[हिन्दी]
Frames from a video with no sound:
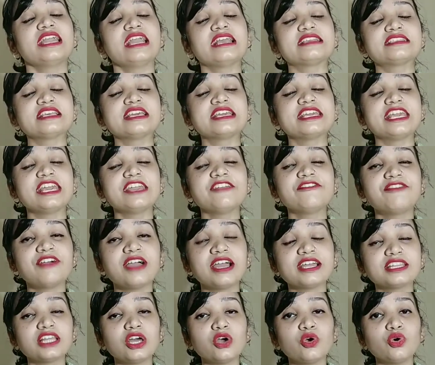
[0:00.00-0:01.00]
इससे ये
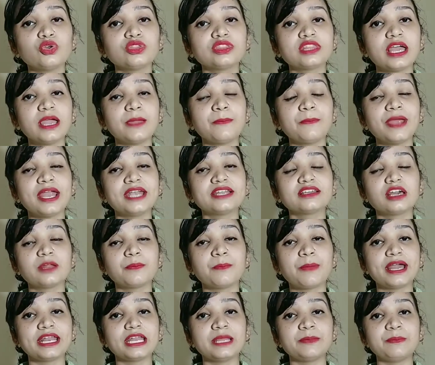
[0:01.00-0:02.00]
फ़ायदा होता है
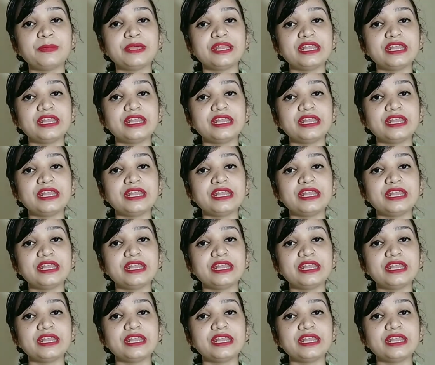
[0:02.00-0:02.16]
बैठकर पानी